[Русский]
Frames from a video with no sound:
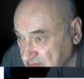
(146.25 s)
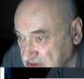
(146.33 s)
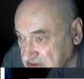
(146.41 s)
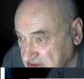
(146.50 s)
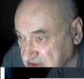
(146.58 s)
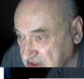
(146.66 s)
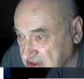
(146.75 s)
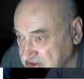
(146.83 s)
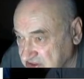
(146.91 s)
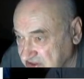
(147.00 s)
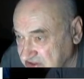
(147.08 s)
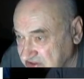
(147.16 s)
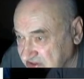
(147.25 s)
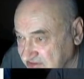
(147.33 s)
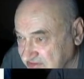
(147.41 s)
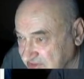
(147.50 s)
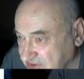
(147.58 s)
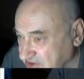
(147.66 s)
Пришли те же
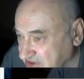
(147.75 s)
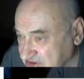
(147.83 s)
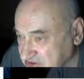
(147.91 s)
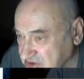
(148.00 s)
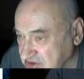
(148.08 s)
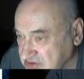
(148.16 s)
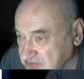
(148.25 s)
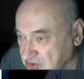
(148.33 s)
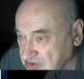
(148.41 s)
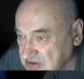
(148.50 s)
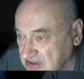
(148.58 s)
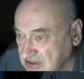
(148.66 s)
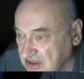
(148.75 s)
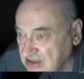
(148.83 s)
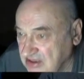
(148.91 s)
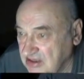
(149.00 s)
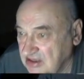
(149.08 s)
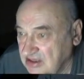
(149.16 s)
рыжие... Ой, что я смеюсь, это,
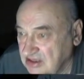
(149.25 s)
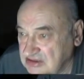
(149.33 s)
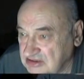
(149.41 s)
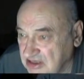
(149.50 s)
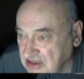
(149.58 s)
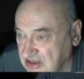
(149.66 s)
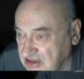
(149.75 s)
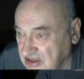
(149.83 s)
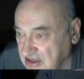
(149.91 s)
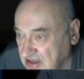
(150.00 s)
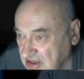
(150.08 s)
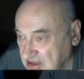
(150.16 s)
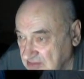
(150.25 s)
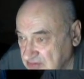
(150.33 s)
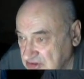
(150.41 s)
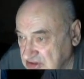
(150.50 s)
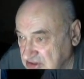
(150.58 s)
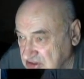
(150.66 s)
это трагедия.
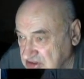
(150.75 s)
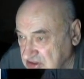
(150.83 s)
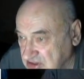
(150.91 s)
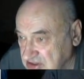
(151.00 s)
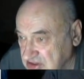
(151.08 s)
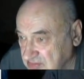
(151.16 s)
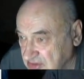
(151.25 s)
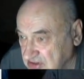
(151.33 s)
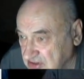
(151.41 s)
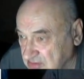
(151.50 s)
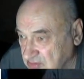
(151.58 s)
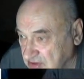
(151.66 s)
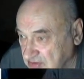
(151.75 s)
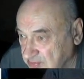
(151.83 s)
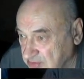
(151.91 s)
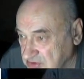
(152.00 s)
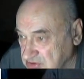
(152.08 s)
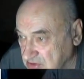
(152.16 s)
Пришли те же рыжие мелкие муравьи,
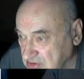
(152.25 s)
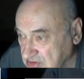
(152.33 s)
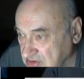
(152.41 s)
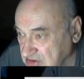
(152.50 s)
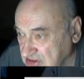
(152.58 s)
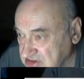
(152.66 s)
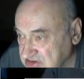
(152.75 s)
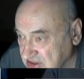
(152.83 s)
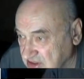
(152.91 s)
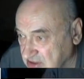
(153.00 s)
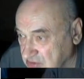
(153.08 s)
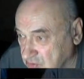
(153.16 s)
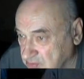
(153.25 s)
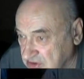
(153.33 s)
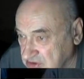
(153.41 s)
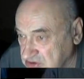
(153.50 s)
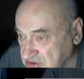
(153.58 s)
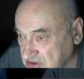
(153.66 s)
подчеркиваю, не лесные, а
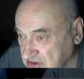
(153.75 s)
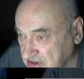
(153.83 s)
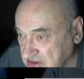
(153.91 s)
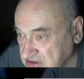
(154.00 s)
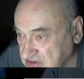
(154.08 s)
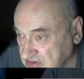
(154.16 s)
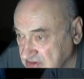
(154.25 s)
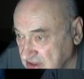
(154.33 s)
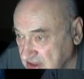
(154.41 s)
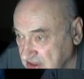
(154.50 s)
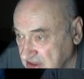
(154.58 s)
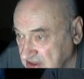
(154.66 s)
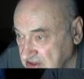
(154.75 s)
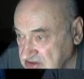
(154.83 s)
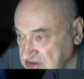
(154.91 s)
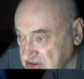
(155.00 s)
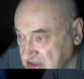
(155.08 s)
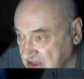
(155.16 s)
крупные, а черно-коричневые, и
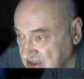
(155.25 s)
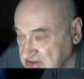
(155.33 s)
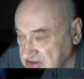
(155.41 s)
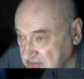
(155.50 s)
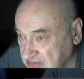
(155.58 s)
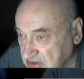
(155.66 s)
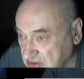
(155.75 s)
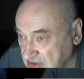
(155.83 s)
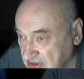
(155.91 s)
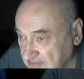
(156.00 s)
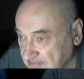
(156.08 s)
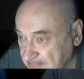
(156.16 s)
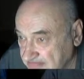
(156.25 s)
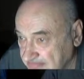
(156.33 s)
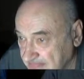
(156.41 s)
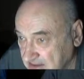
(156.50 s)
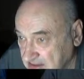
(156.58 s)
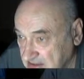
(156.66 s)
сожрали семя доли.
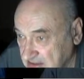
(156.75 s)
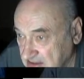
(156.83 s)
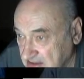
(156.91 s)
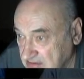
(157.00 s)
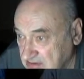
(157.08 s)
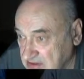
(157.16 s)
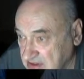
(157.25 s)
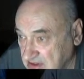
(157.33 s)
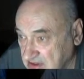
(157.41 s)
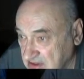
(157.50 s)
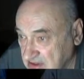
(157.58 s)
Вот.